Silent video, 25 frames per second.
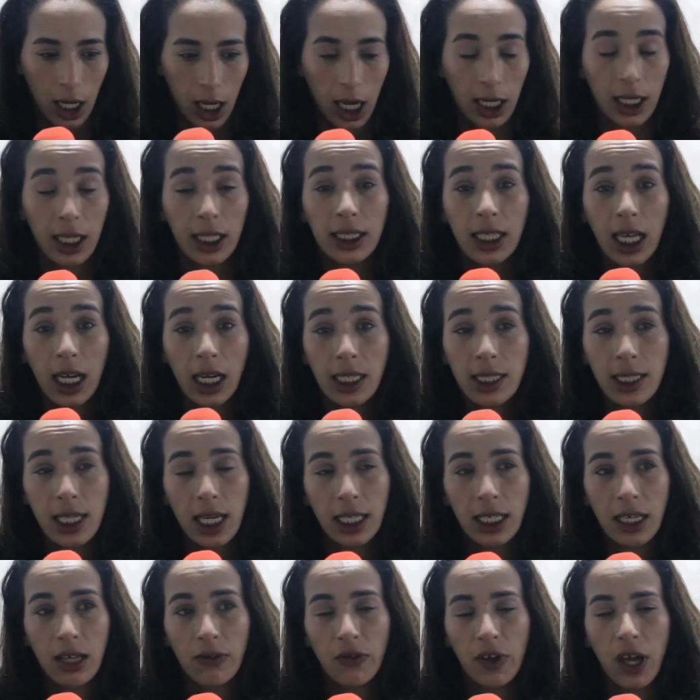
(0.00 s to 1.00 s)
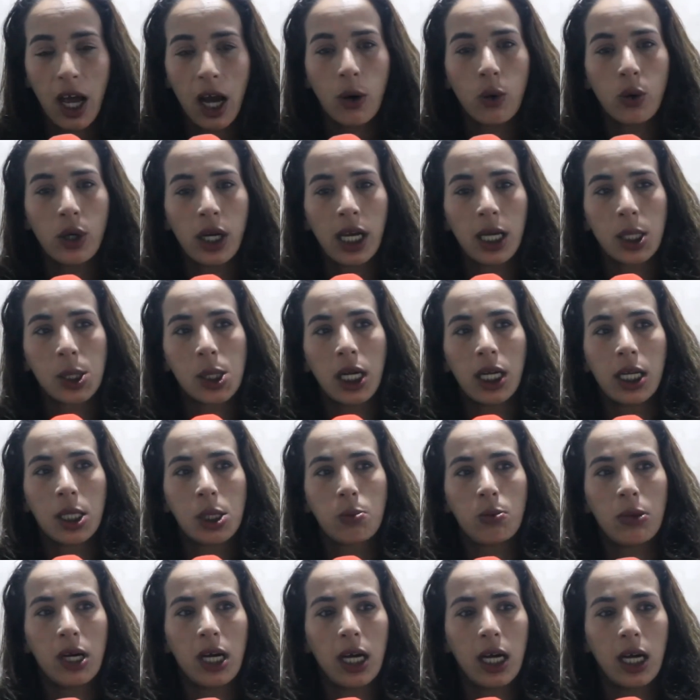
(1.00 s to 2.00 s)
انا الدار اللي ساكنه فيها اول حاجه
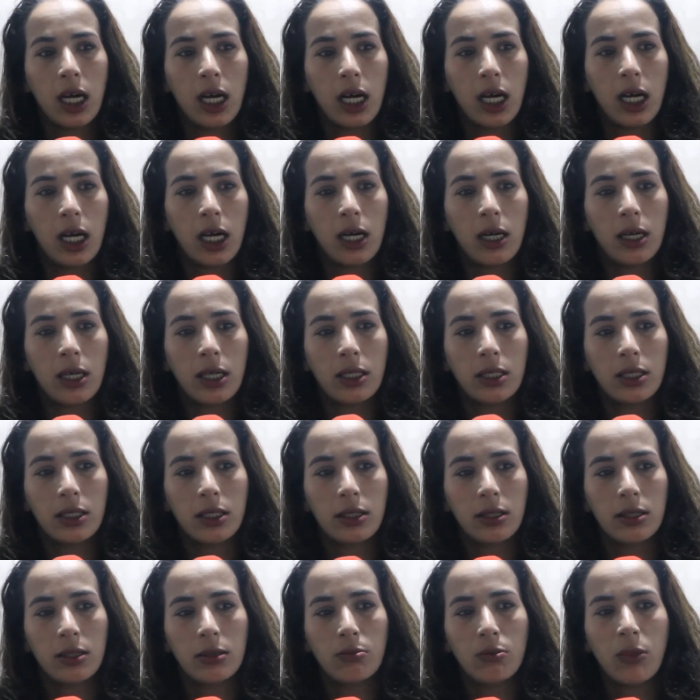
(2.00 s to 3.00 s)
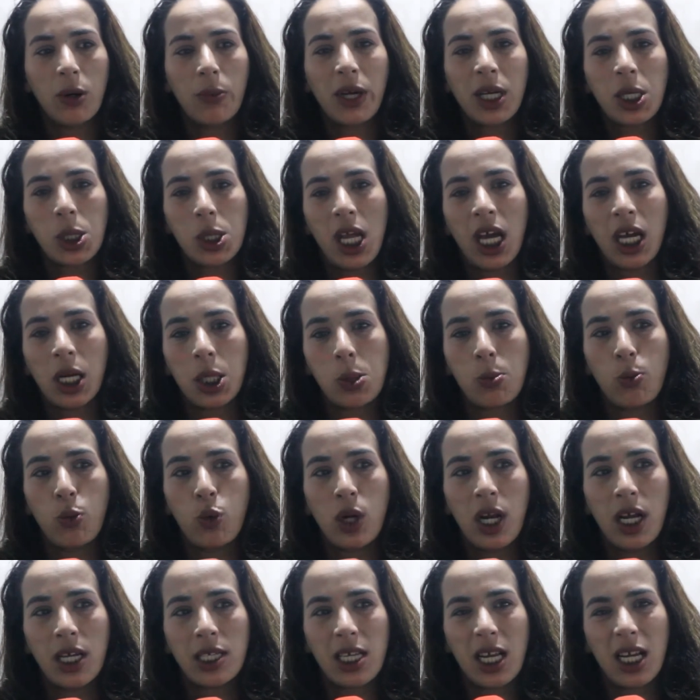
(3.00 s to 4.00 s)
علاش ما ما بغيتش نحرج
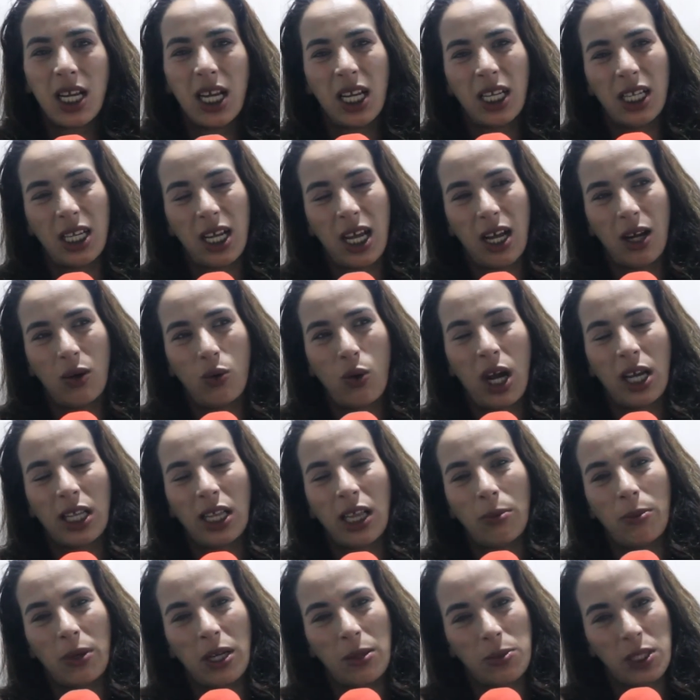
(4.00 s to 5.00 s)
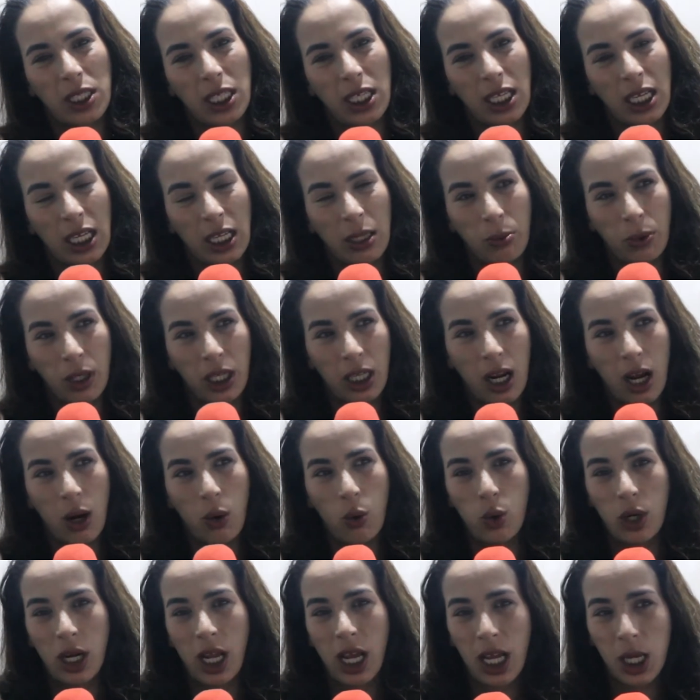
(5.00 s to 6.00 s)
مولاتها لان واحد المراه مسكينه كبيره
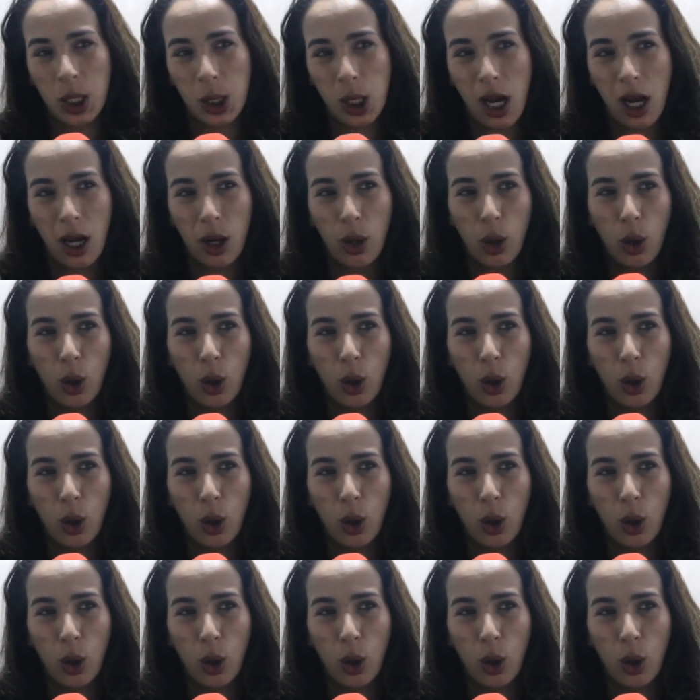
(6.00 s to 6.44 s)
اول حاجه